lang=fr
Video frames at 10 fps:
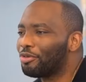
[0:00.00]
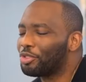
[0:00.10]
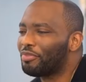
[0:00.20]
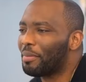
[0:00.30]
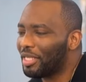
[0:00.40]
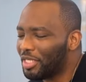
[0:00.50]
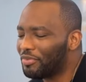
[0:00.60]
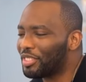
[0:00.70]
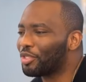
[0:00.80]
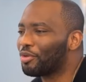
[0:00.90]
dont tu vas
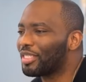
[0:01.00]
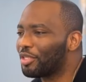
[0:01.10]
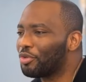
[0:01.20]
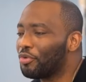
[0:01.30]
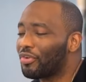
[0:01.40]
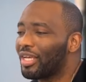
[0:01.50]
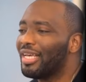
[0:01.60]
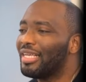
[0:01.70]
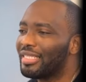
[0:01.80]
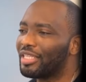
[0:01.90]
bénéficier dans cette offre,
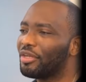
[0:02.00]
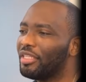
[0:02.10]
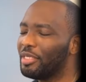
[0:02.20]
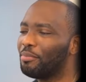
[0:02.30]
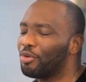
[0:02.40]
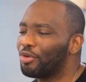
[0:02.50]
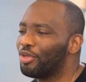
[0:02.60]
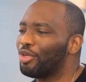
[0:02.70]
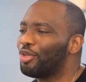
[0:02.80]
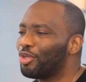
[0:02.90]
c'est un e-book
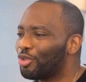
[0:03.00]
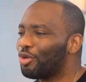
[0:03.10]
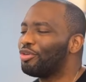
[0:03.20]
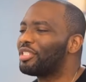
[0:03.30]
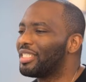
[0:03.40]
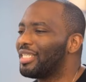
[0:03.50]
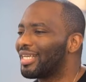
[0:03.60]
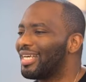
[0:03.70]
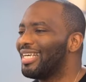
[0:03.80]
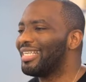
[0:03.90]
dont le
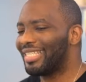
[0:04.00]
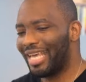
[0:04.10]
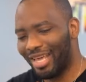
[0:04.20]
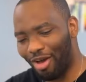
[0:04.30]
titre c'est